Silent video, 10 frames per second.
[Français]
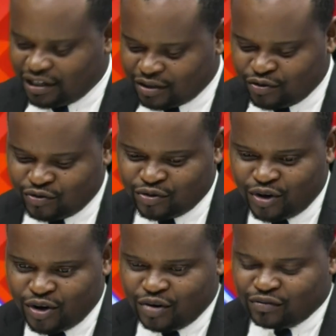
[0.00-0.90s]
que vous,
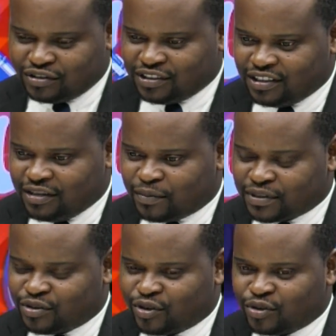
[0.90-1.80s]
vous citiez les
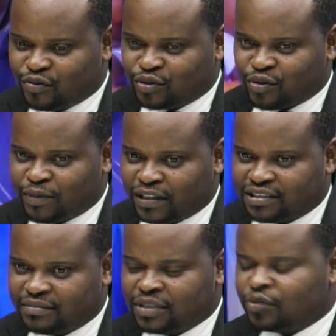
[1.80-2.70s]
présidents de votre
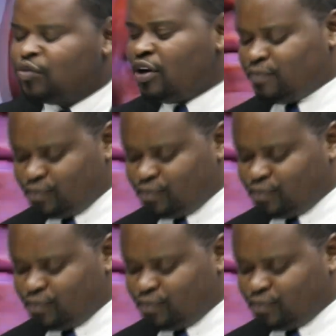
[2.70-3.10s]
parti, mais je veux un peu